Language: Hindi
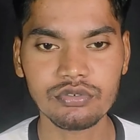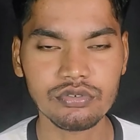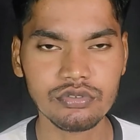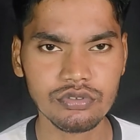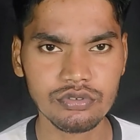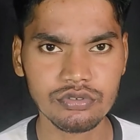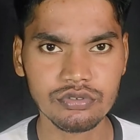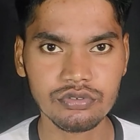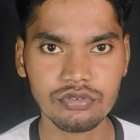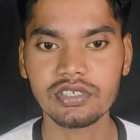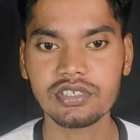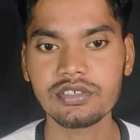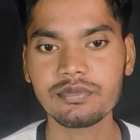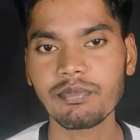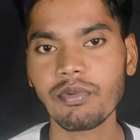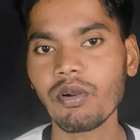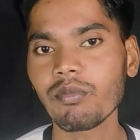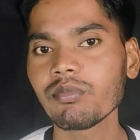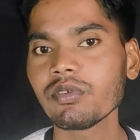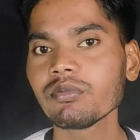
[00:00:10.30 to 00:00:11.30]
सो दोस्तों इस
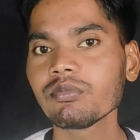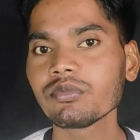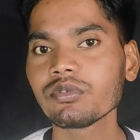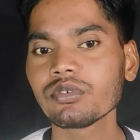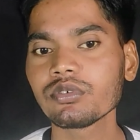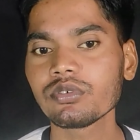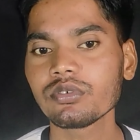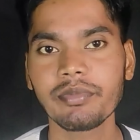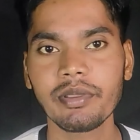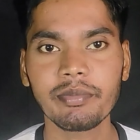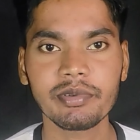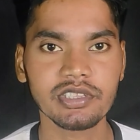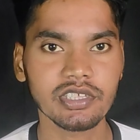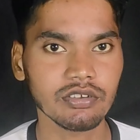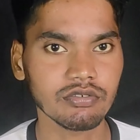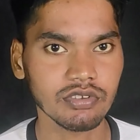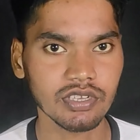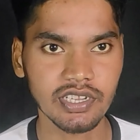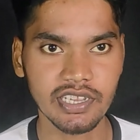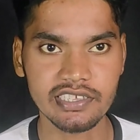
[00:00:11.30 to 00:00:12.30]
प्रॉब्लम को मैं
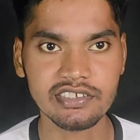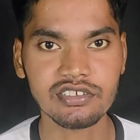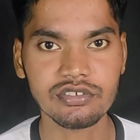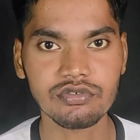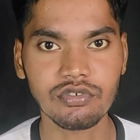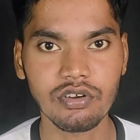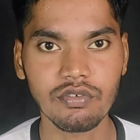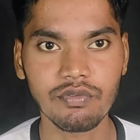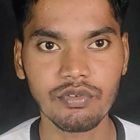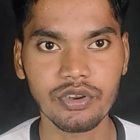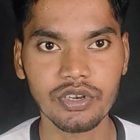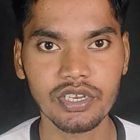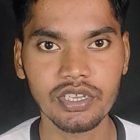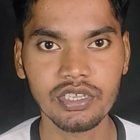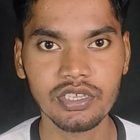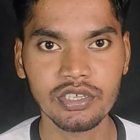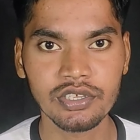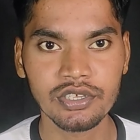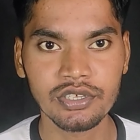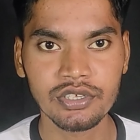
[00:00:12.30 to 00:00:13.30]
बताऊंगा कैसे सॉल्व
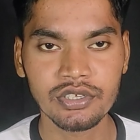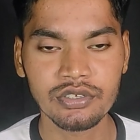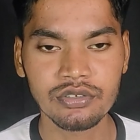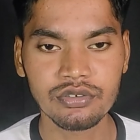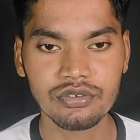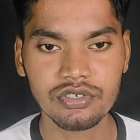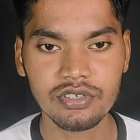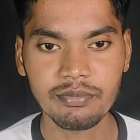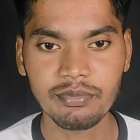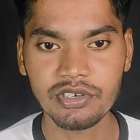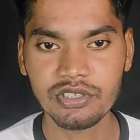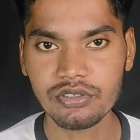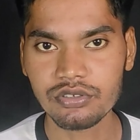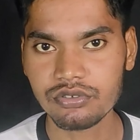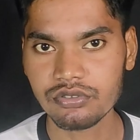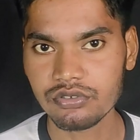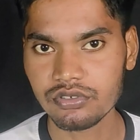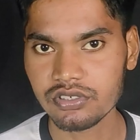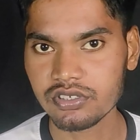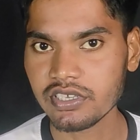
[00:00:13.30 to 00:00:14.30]
होगी सो so, सिंपली
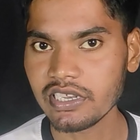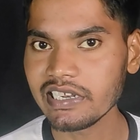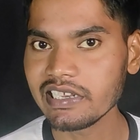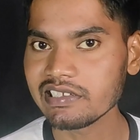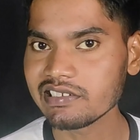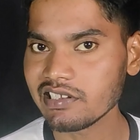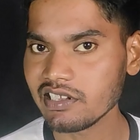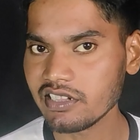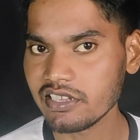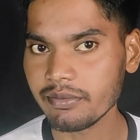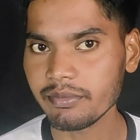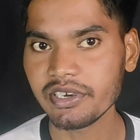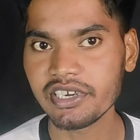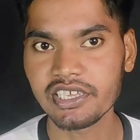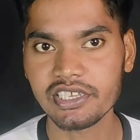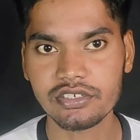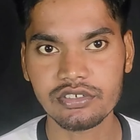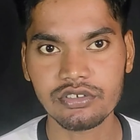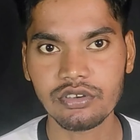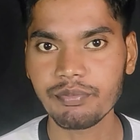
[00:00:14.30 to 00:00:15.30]
दोस्तों इसके लिए चलते हैं अपने
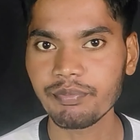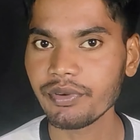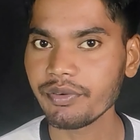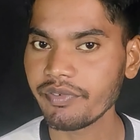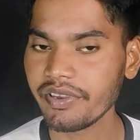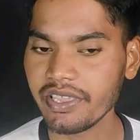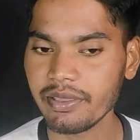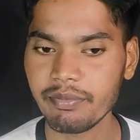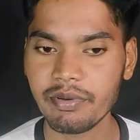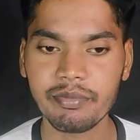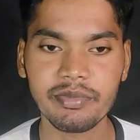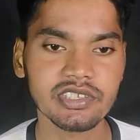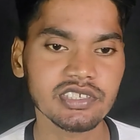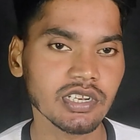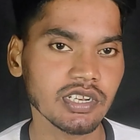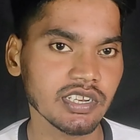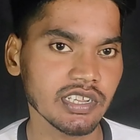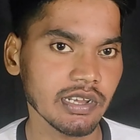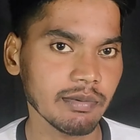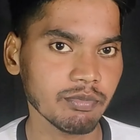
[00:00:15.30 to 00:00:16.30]
डेस्कटॉप पर वहीं पर मैं
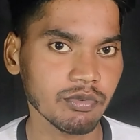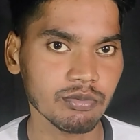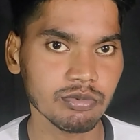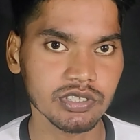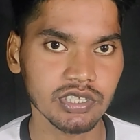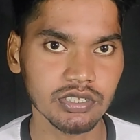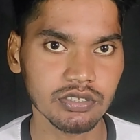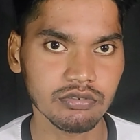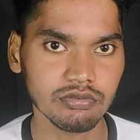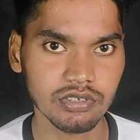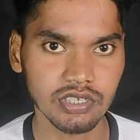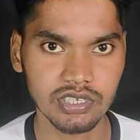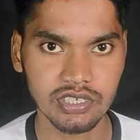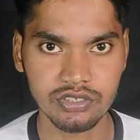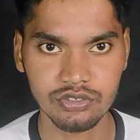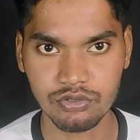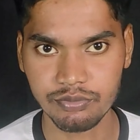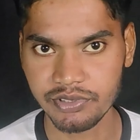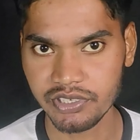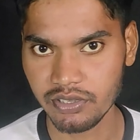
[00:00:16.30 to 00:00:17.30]
चल के आपको बता दूंगा
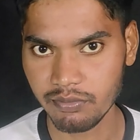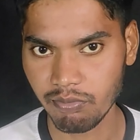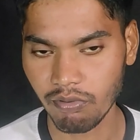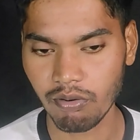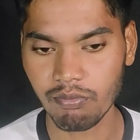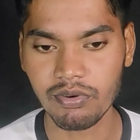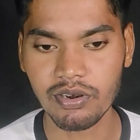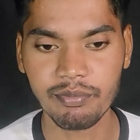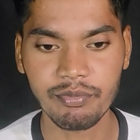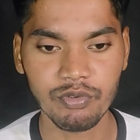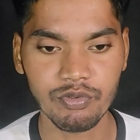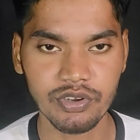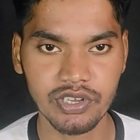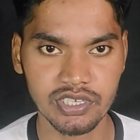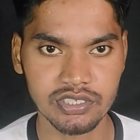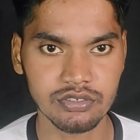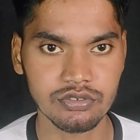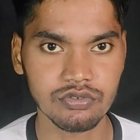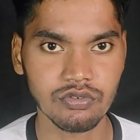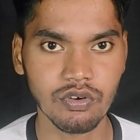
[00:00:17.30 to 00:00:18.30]
कि जो भी ये प्रॉब्लम है वो
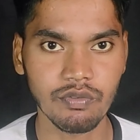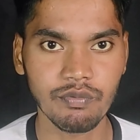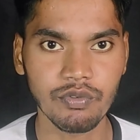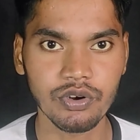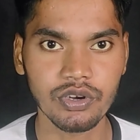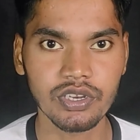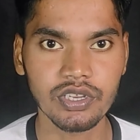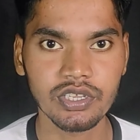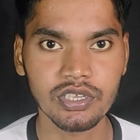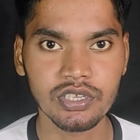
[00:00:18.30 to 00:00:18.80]
कैसे सॉल्व होगी